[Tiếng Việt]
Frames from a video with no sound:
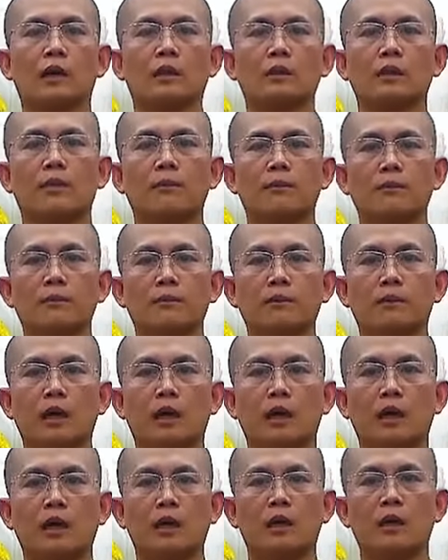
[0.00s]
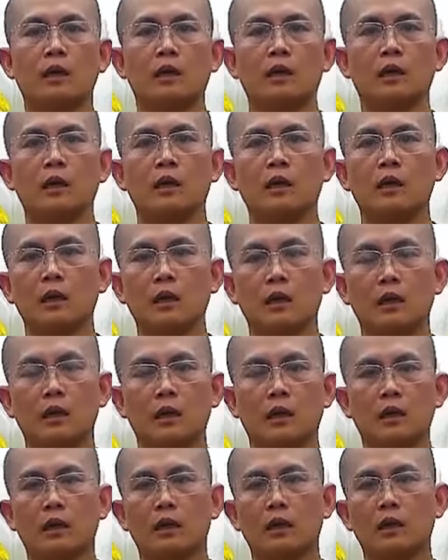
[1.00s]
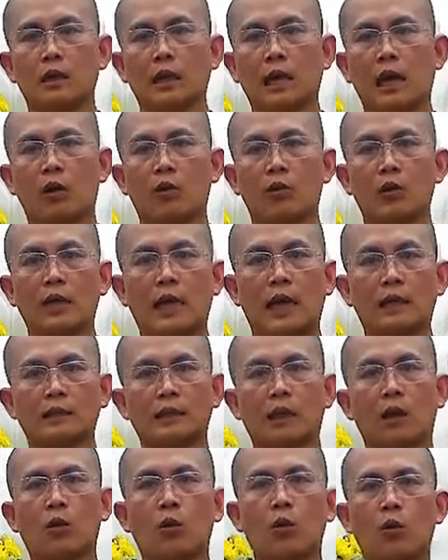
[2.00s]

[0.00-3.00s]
thấp uh, uh, cao khác nhau